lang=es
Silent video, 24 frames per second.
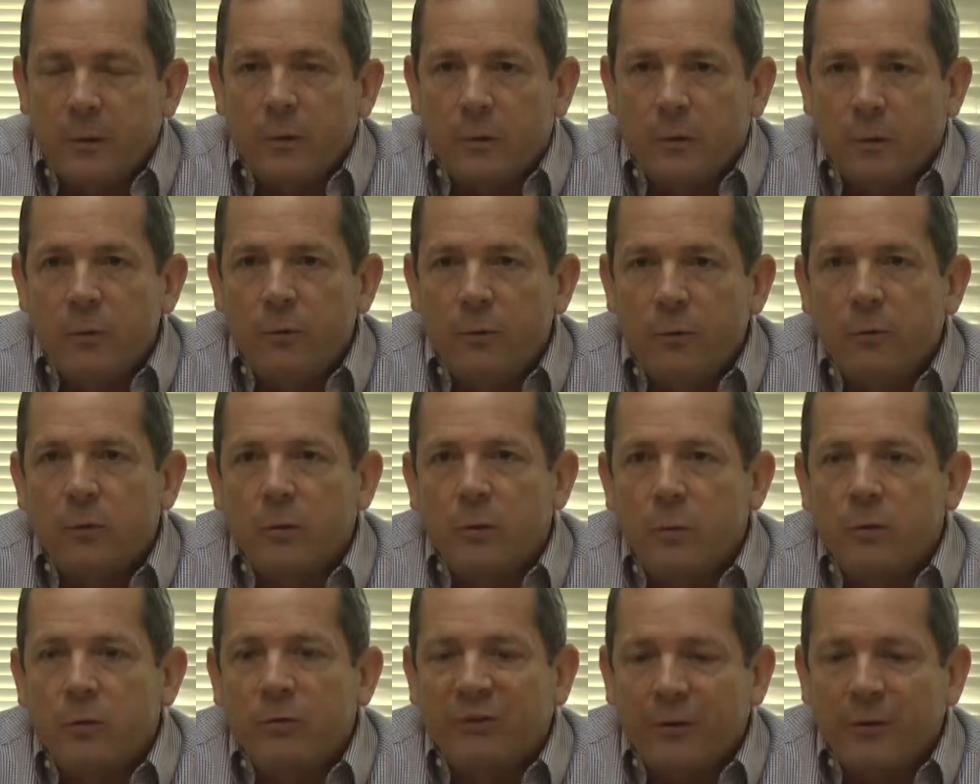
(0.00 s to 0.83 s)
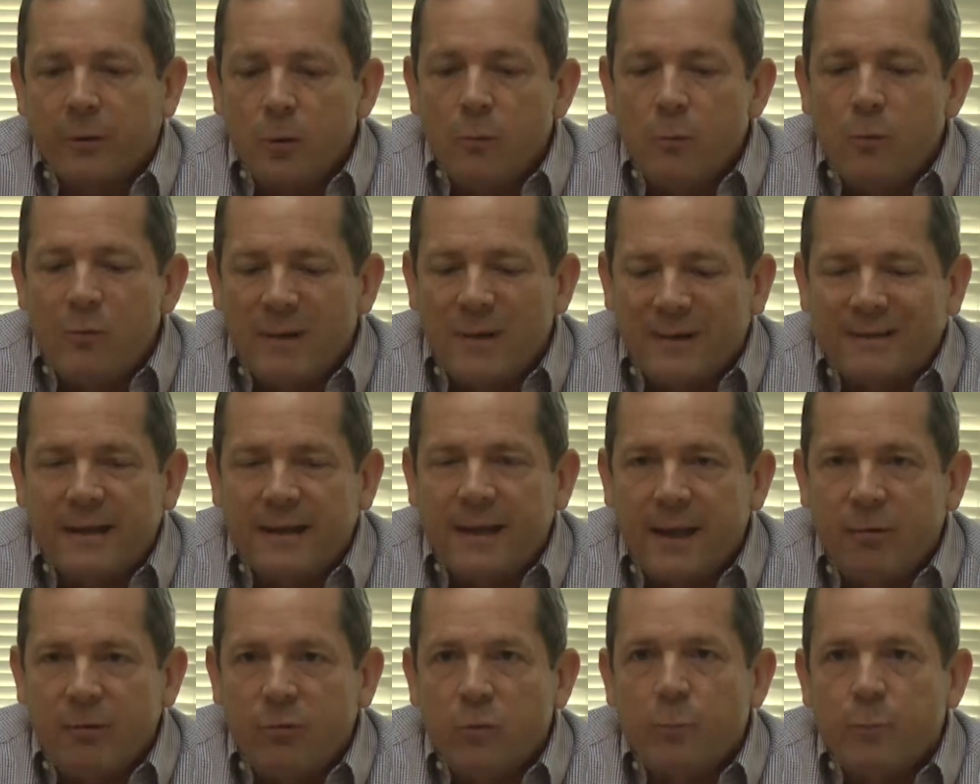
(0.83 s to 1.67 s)
cómo, cómo, cómo va a ser
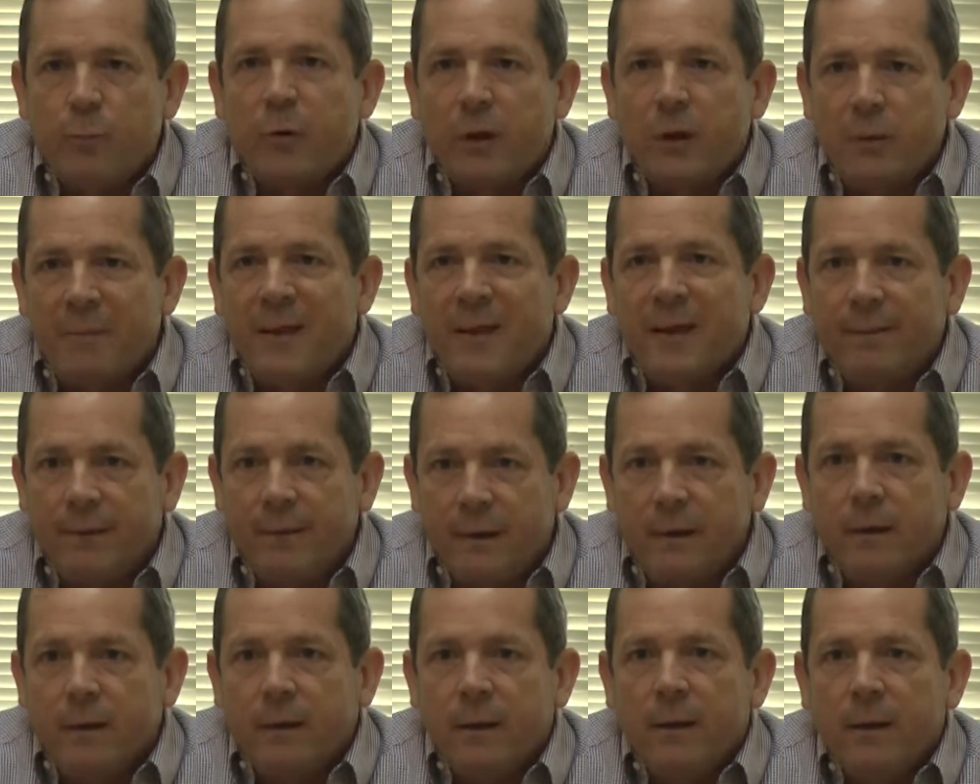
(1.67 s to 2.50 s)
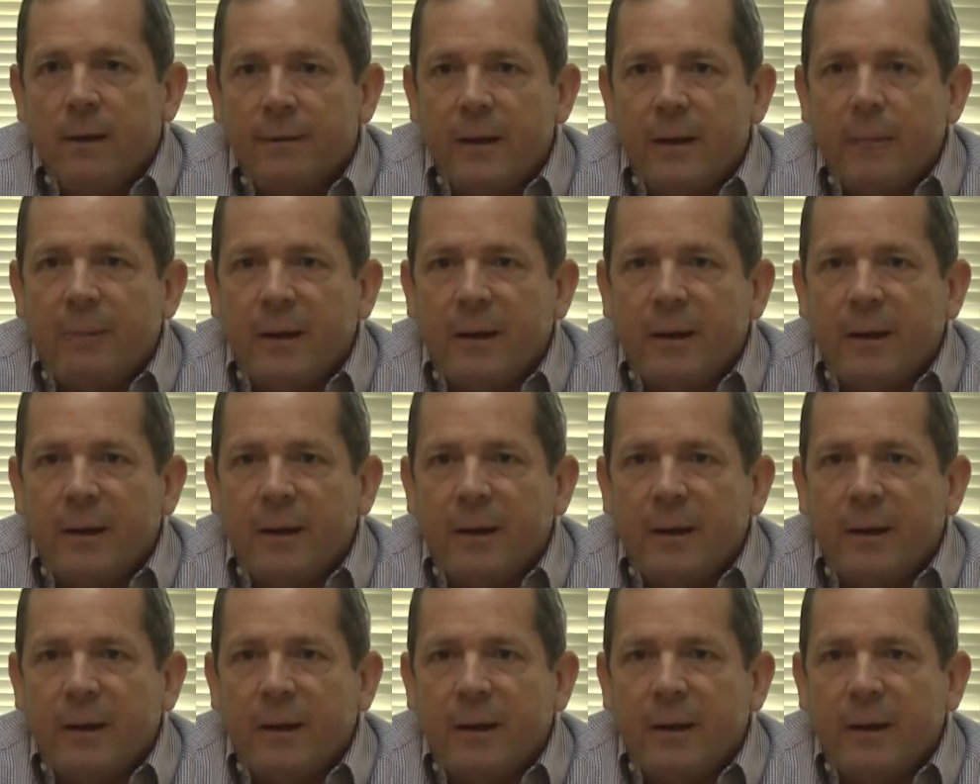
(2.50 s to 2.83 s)
esto por el bien del